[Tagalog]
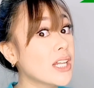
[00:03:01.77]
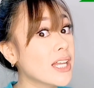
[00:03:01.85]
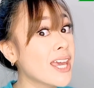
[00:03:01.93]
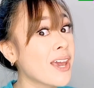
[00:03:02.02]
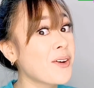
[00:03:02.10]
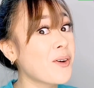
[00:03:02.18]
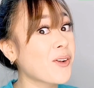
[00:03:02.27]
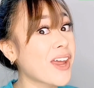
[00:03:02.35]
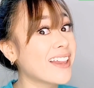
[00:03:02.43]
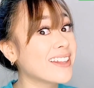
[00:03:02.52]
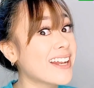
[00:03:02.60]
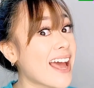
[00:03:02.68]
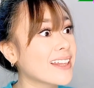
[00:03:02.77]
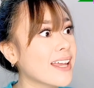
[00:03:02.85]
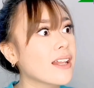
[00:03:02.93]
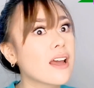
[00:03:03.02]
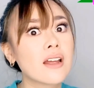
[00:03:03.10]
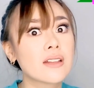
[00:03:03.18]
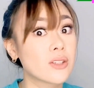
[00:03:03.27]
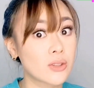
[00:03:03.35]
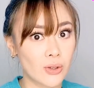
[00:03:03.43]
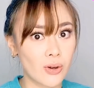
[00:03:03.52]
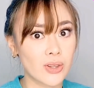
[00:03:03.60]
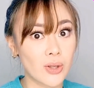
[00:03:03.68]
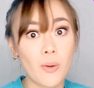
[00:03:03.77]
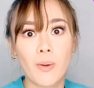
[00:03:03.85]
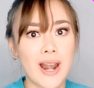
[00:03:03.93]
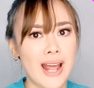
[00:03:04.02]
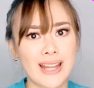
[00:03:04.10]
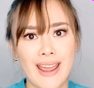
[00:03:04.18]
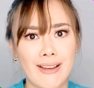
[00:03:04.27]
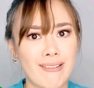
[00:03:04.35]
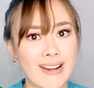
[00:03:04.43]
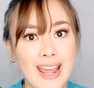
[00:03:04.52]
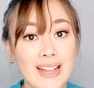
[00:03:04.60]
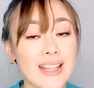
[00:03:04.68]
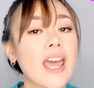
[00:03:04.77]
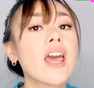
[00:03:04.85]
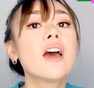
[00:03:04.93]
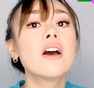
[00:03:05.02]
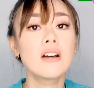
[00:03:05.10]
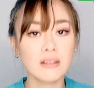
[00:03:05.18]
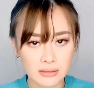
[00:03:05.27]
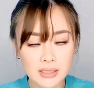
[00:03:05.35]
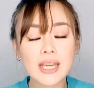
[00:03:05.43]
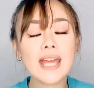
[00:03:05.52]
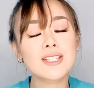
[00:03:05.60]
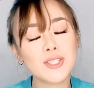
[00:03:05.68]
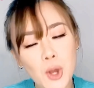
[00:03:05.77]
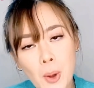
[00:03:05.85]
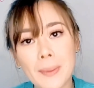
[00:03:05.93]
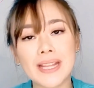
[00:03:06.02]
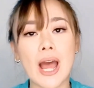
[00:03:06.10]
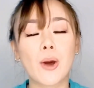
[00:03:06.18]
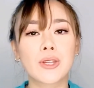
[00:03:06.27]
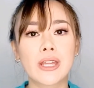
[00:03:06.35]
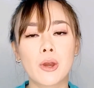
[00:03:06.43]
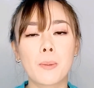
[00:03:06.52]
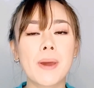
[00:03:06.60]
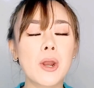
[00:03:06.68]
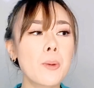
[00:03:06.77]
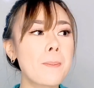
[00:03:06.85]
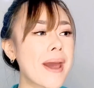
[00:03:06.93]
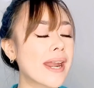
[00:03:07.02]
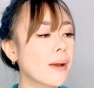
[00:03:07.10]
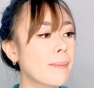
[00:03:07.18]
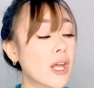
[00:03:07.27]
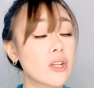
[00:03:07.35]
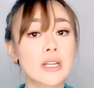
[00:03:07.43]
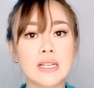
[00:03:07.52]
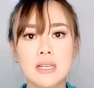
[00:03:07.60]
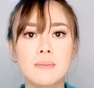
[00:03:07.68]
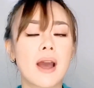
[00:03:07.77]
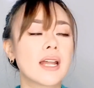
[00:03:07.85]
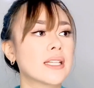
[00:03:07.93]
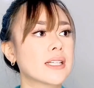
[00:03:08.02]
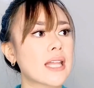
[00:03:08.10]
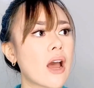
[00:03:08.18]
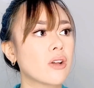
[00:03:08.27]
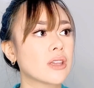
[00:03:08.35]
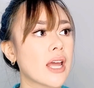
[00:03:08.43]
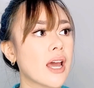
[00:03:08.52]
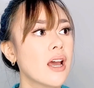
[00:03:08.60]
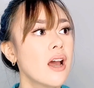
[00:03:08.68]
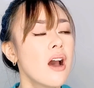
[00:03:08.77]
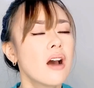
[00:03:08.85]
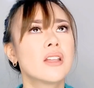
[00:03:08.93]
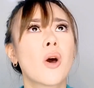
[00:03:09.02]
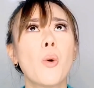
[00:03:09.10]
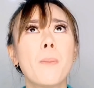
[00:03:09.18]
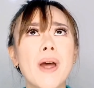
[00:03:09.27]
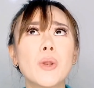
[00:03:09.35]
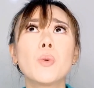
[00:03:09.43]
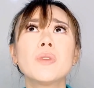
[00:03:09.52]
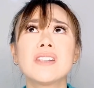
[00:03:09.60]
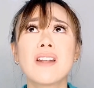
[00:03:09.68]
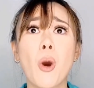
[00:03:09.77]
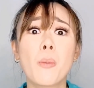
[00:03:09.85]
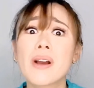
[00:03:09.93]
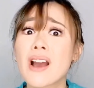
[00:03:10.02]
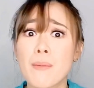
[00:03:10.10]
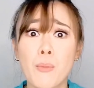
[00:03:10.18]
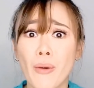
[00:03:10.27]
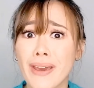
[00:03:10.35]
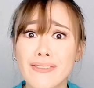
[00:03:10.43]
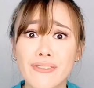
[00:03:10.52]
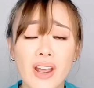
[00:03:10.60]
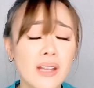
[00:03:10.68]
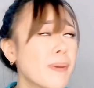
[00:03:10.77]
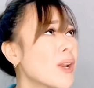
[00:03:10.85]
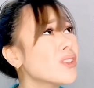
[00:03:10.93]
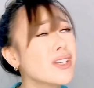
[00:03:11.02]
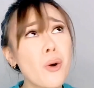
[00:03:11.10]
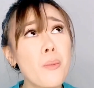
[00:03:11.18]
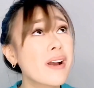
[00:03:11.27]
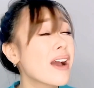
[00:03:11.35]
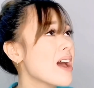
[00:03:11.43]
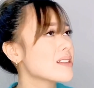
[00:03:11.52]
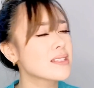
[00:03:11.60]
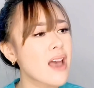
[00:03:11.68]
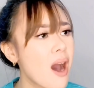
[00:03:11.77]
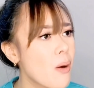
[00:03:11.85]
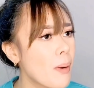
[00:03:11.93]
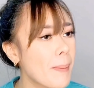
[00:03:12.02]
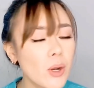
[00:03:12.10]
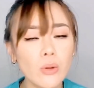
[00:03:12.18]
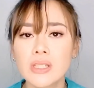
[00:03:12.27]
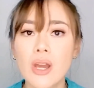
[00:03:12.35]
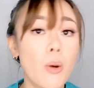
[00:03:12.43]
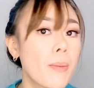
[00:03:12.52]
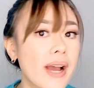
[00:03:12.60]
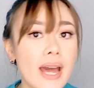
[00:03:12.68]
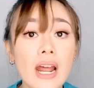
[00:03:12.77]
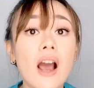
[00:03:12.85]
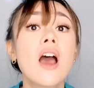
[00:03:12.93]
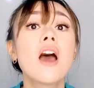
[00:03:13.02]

na niya yung kuryente natin. Totoo to, wala tayong kuryente gets ko, matakot kayo. Pero parang meron kasing mga natatakot na, naku, paano kung hindi na ako magka-boyfriend? Paano hindi ako magka-asawa? Paano kung hindi ako magka-anak?